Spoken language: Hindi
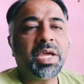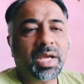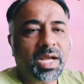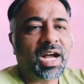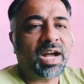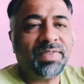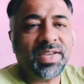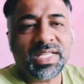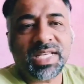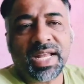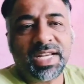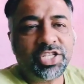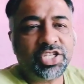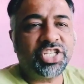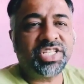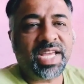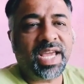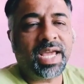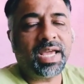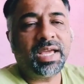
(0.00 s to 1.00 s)
काफ़ी सारी
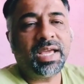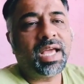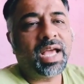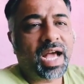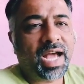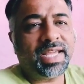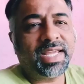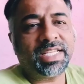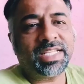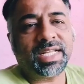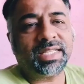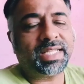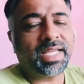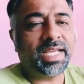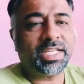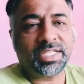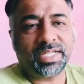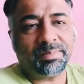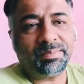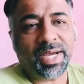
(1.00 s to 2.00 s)
चीज़ें हैं आइए जानते
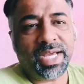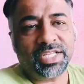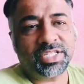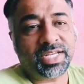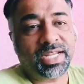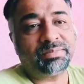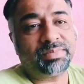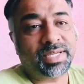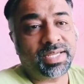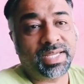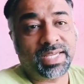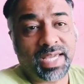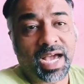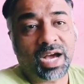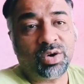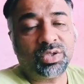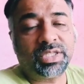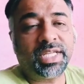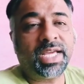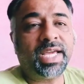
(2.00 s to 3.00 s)
हैं स्टेप बाई स्टेप
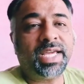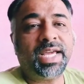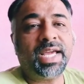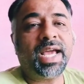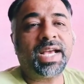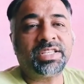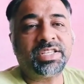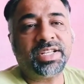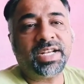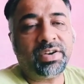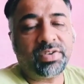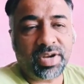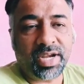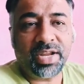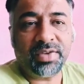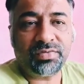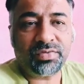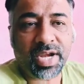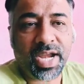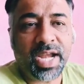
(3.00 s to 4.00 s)
क्या होती है ये एक्सीडेंट
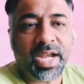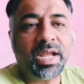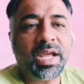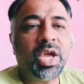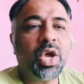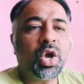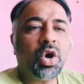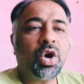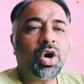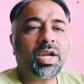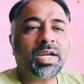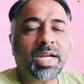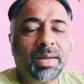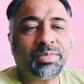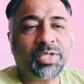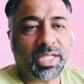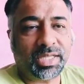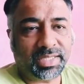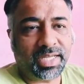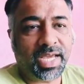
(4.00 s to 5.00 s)
रिलीफ ट्रेन और
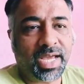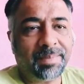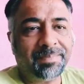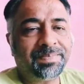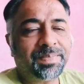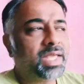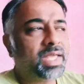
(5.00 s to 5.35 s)
कब चलती है